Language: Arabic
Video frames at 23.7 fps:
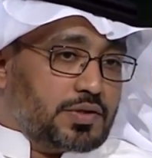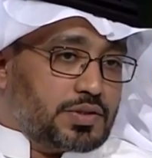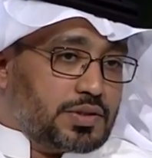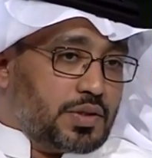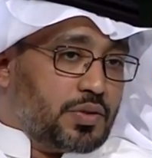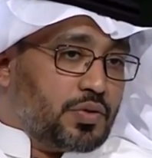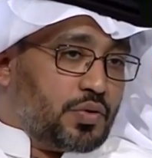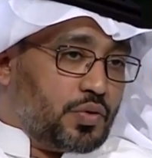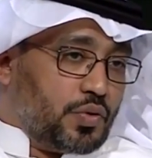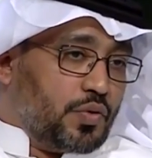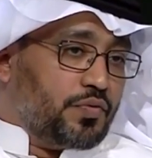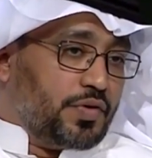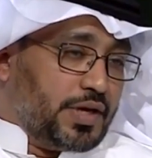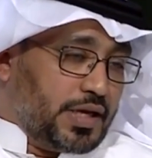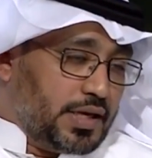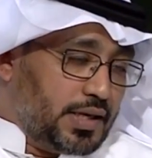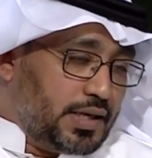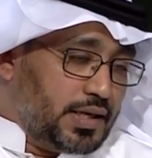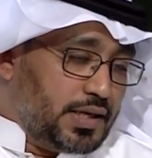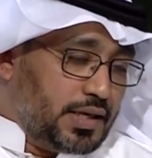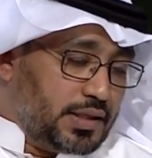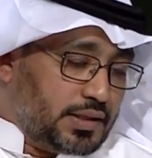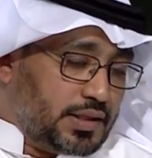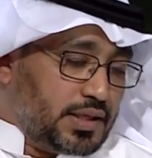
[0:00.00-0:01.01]
الظروف
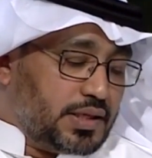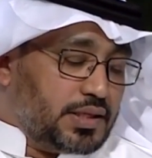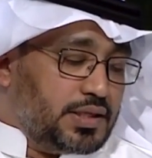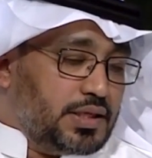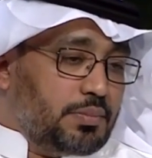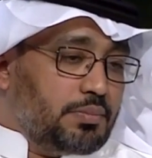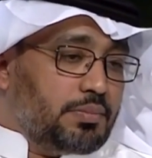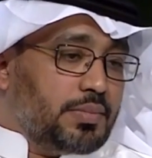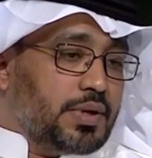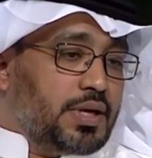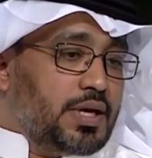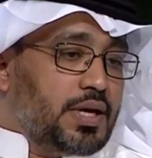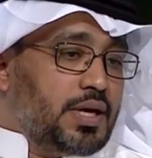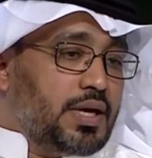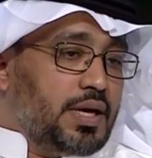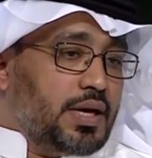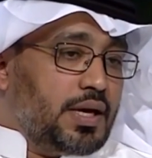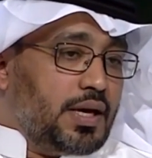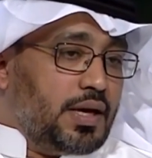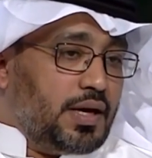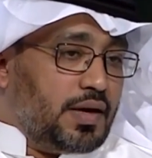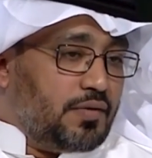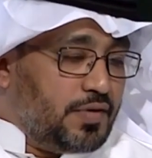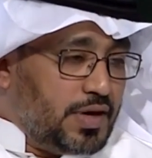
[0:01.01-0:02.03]
يعني اللي هي تقديم
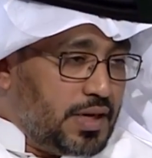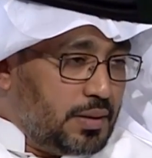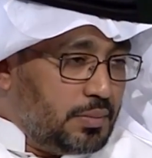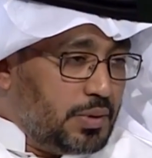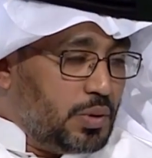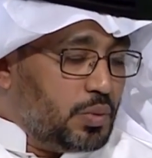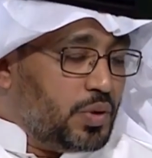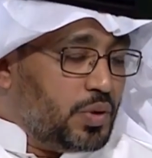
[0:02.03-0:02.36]
الافلام